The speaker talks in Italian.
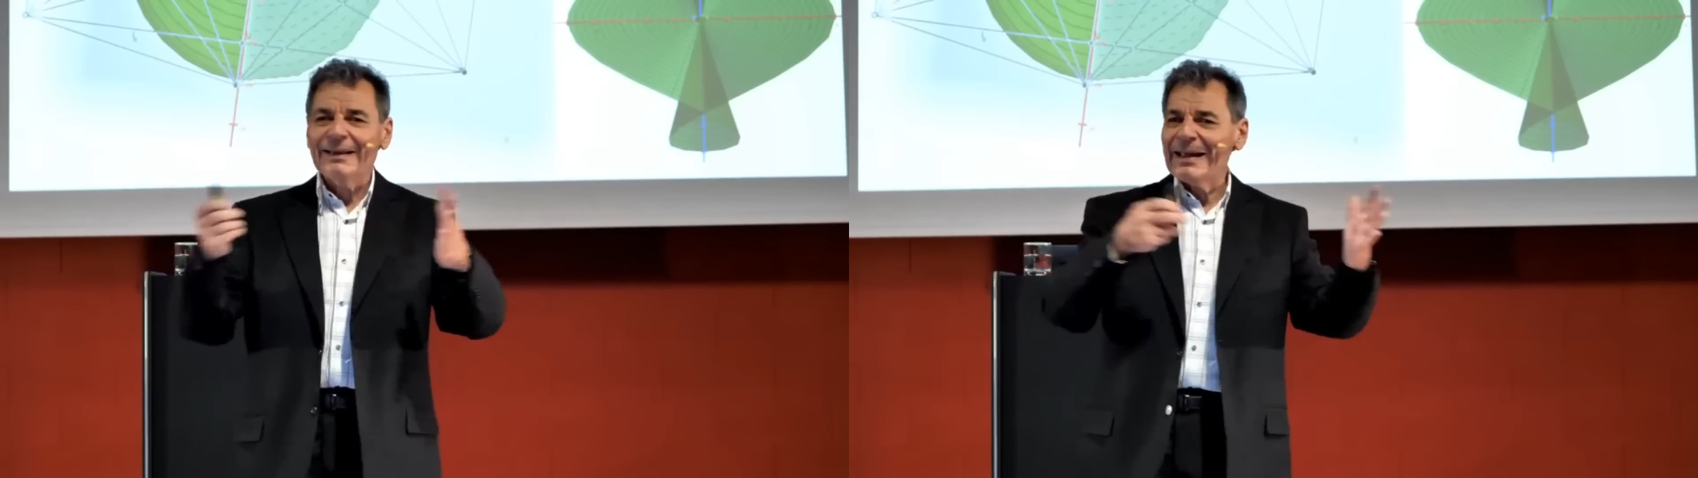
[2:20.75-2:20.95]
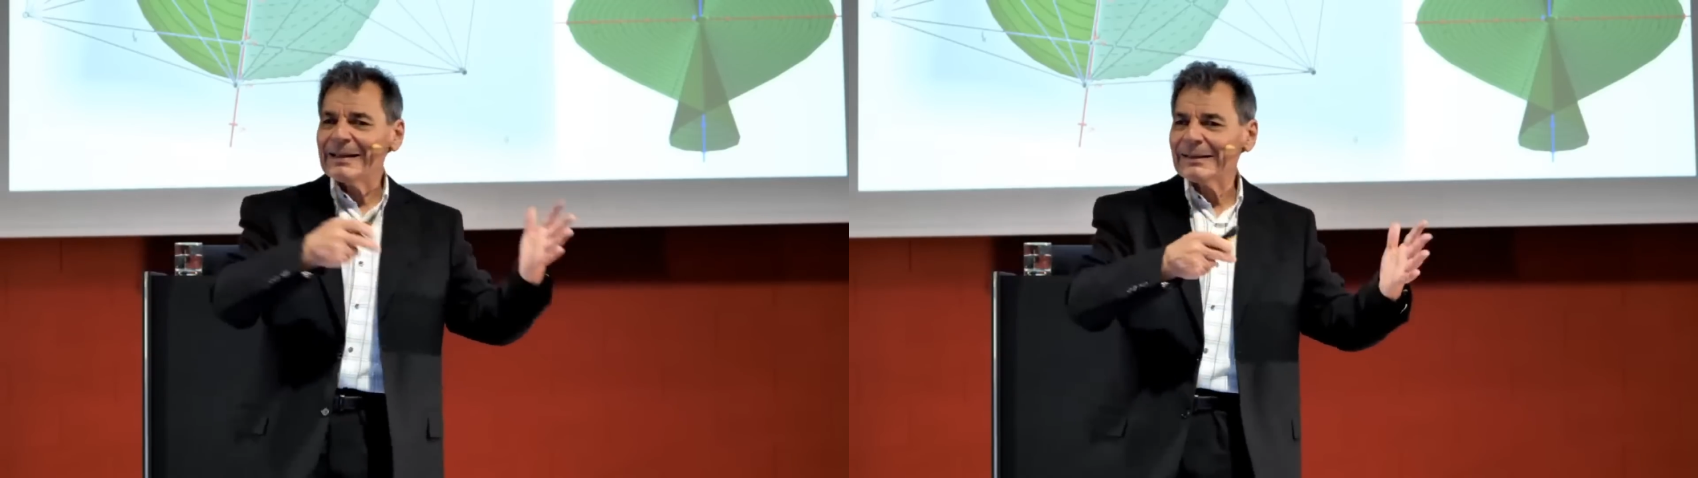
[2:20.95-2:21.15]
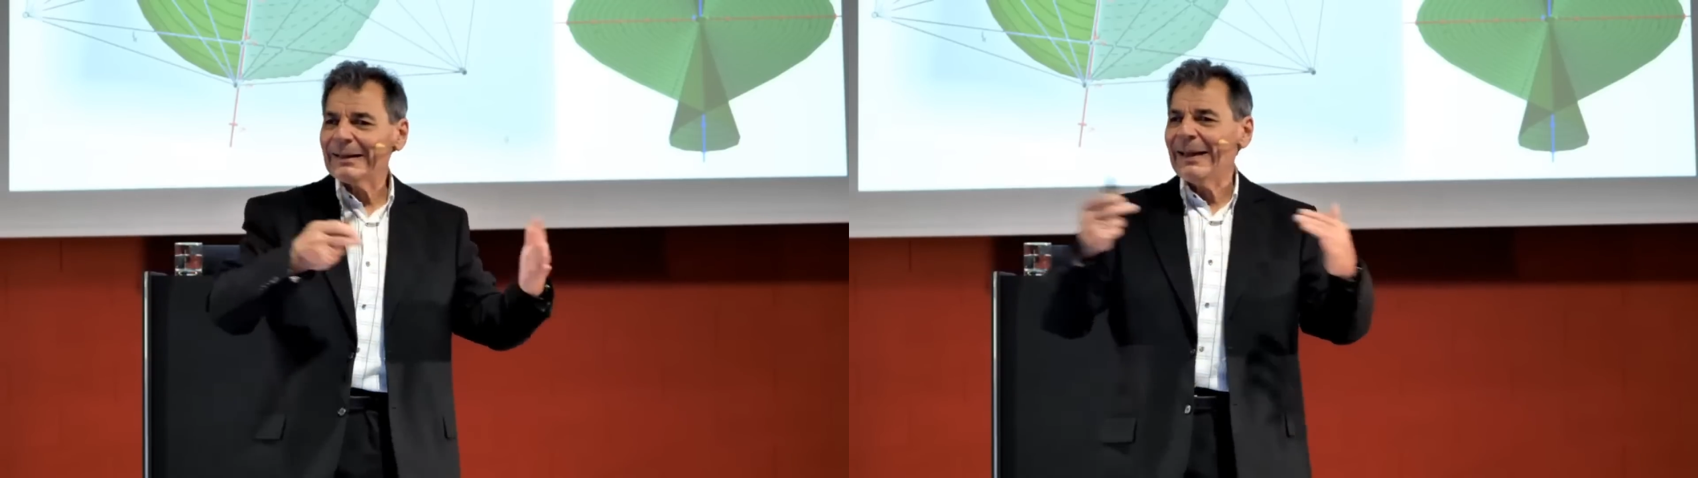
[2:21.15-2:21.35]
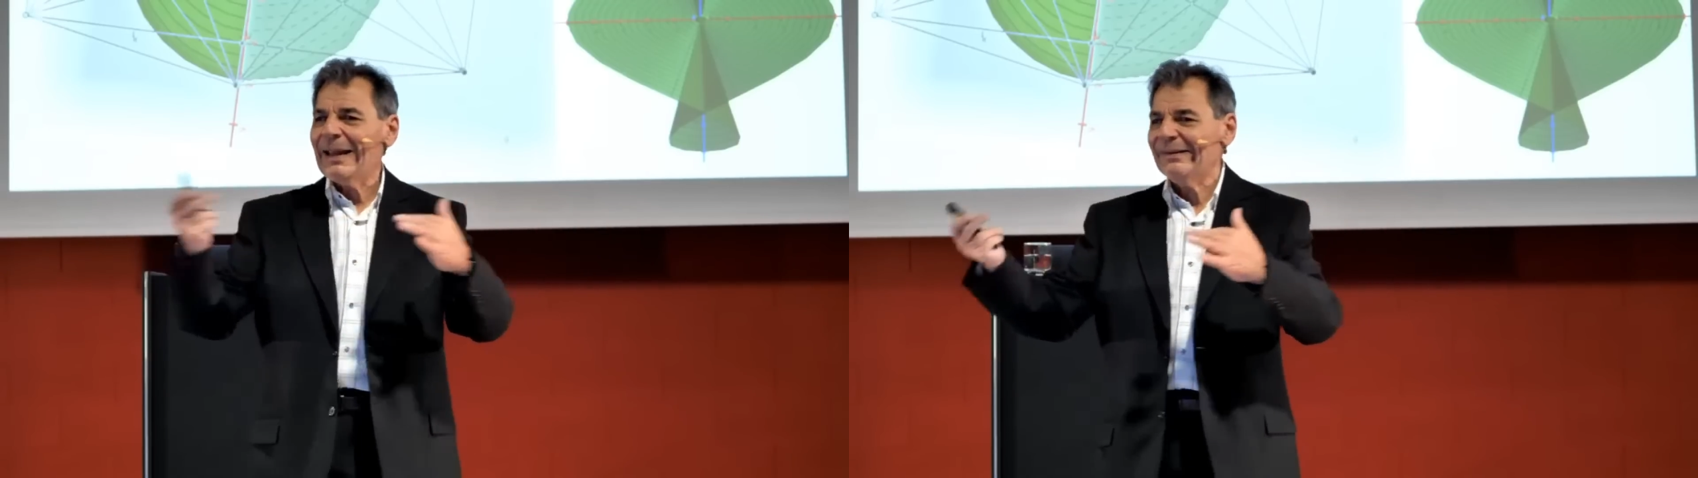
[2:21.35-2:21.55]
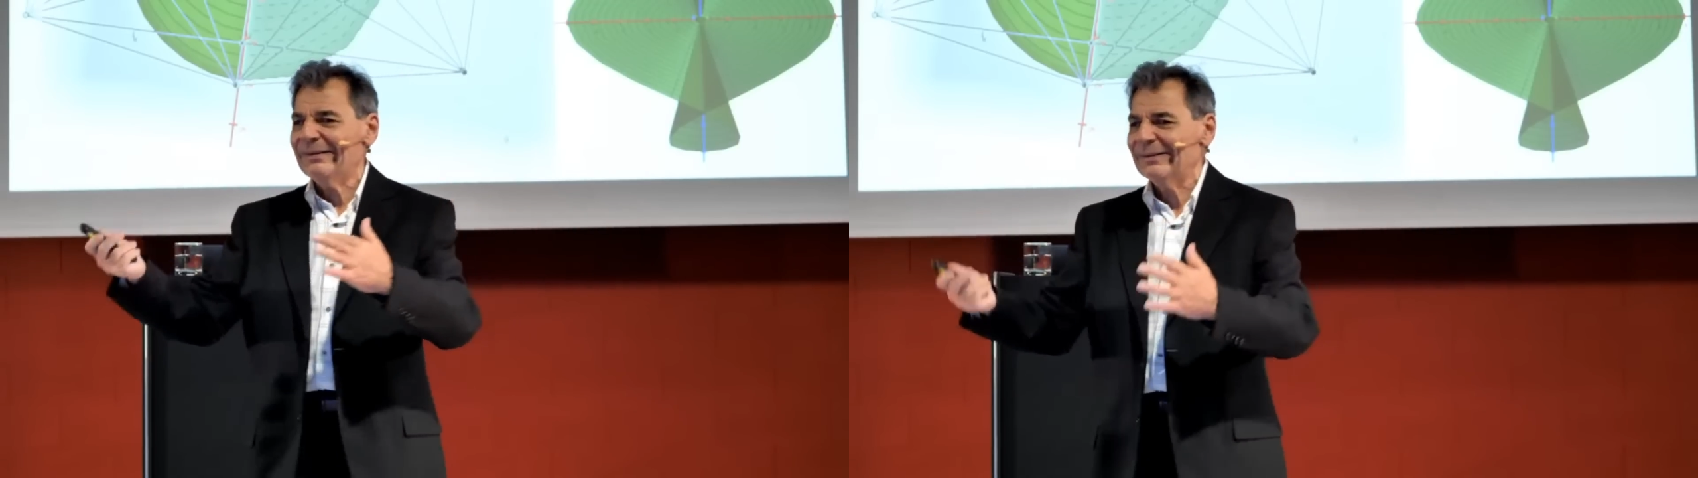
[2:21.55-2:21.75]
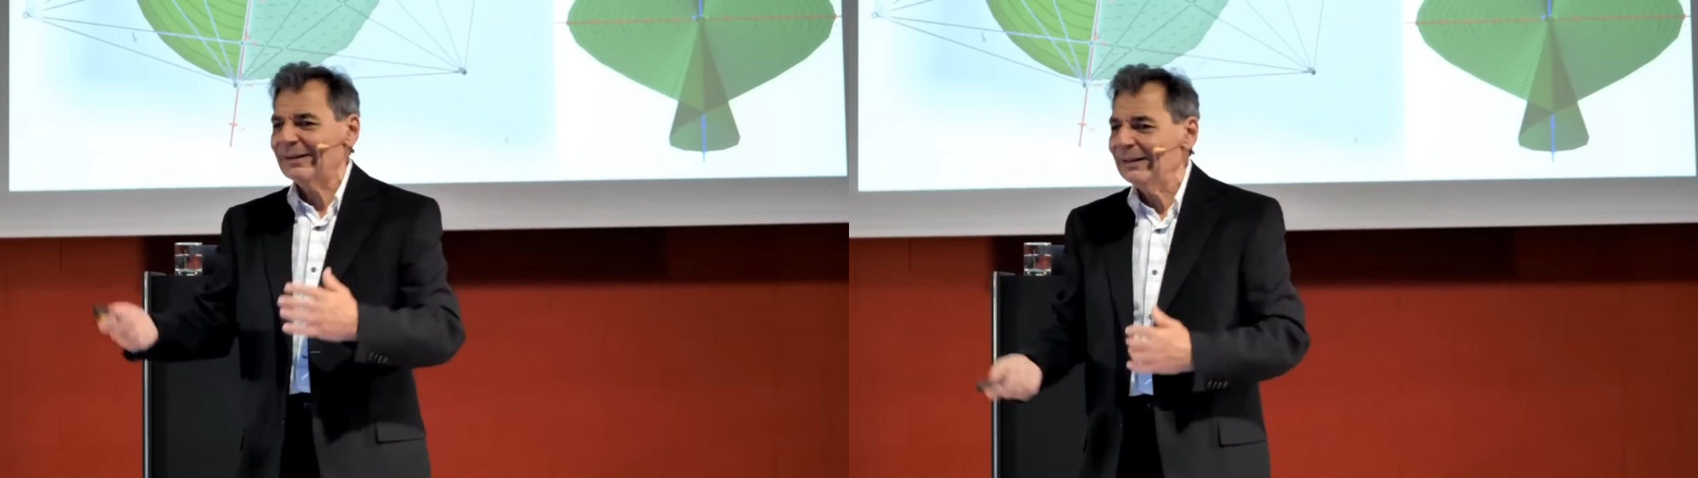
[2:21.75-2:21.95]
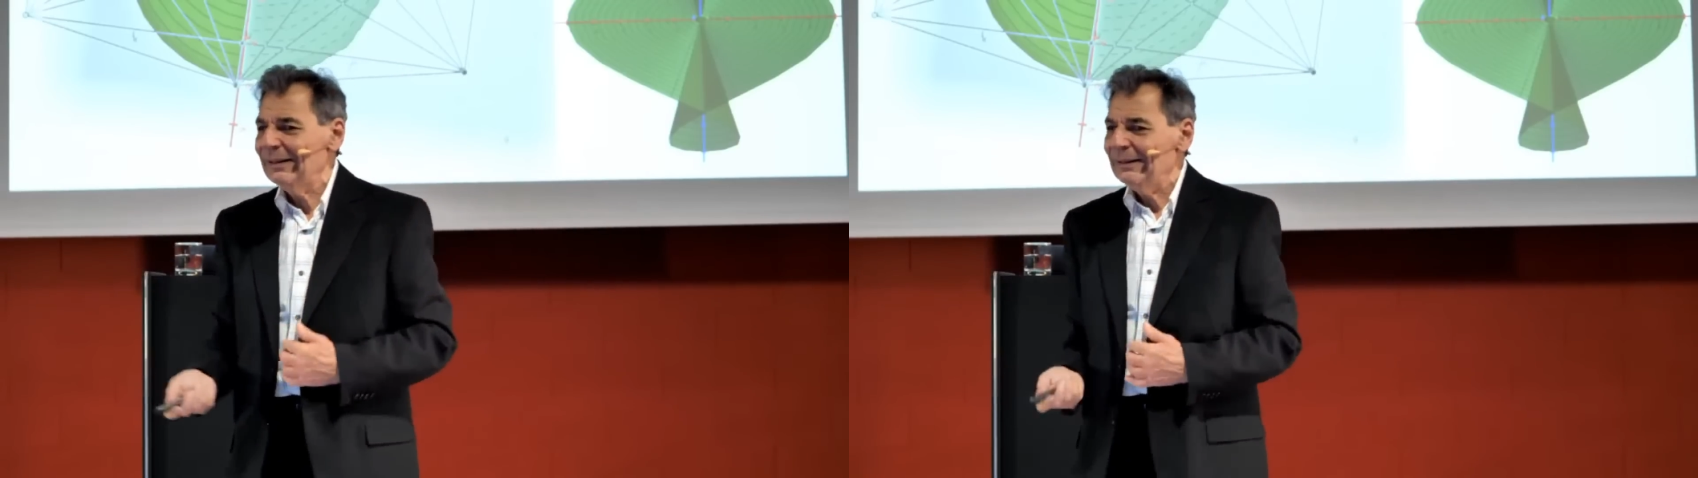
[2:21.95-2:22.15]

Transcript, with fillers: R e S.